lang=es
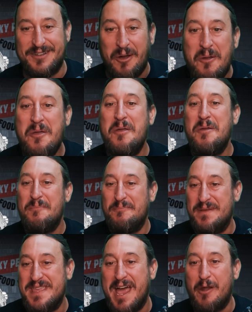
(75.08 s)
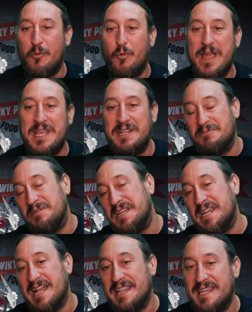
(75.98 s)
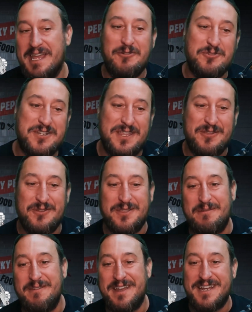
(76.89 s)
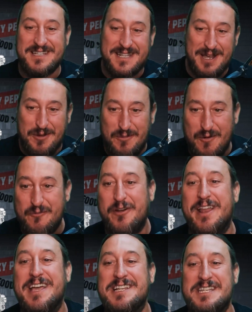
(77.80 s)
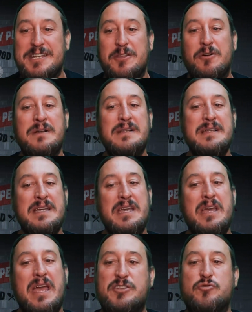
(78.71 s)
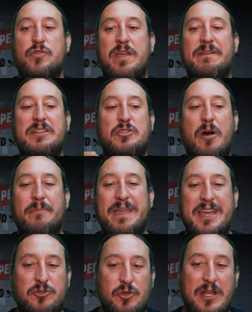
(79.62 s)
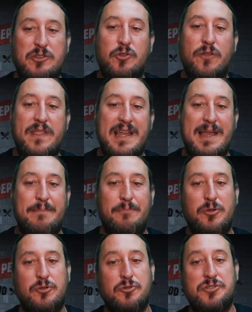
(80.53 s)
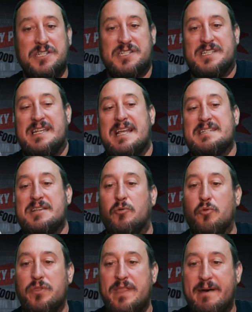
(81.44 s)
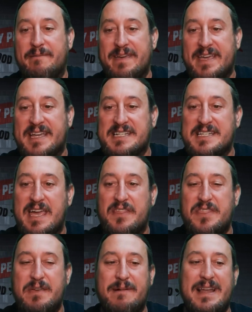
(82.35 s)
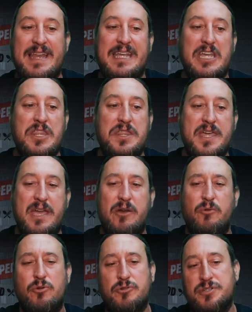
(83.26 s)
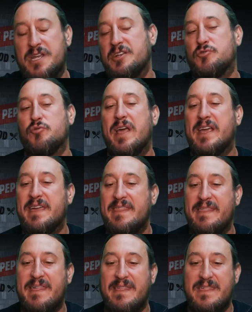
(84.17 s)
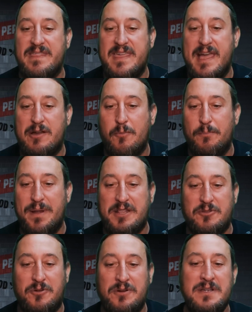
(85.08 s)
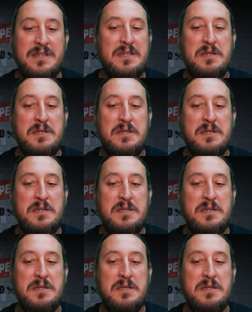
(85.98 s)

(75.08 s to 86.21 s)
no, Villar Güey y el D no sé de dónde viene, está como fuera de sitio. Es un evento abierto a todas las motos, es la segunda vez que se hace, vale 15 euros, es una quedada de día completo,